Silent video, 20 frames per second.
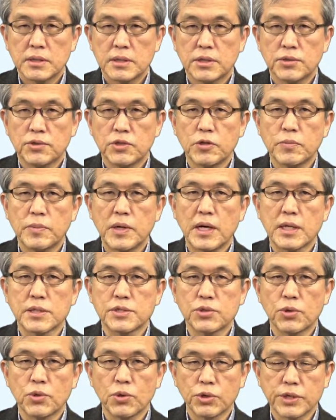例えば
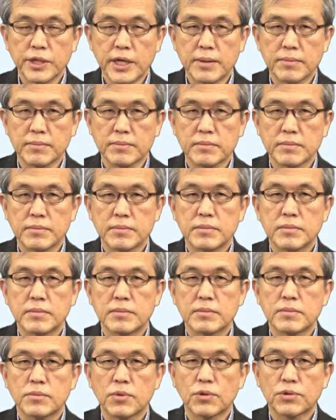条件、
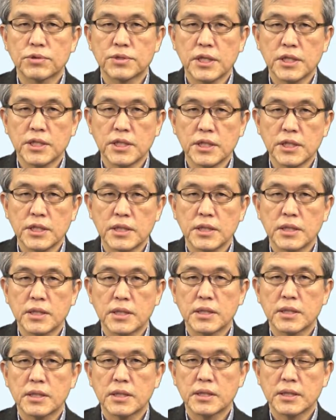目的、
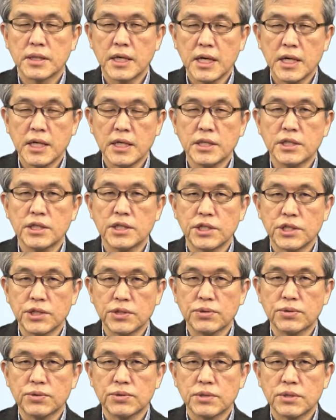原因、理
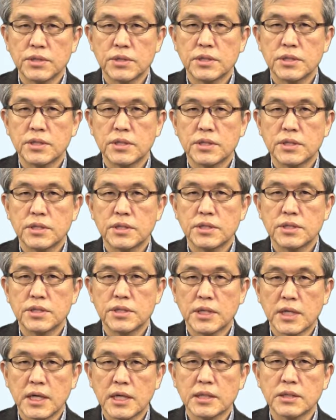由、時
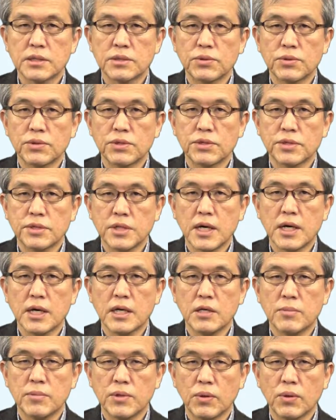間といった
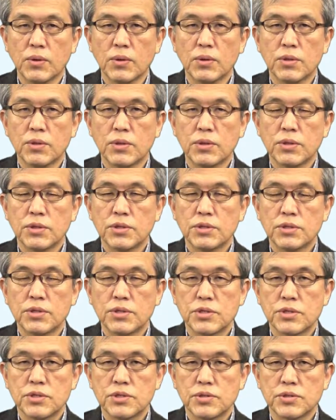意味を
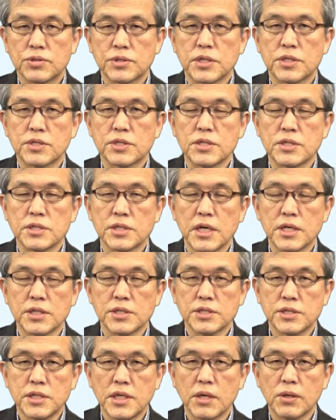主説に対
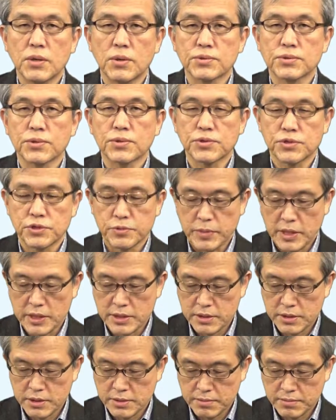して補足しま
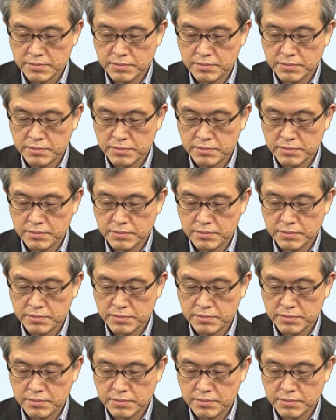す。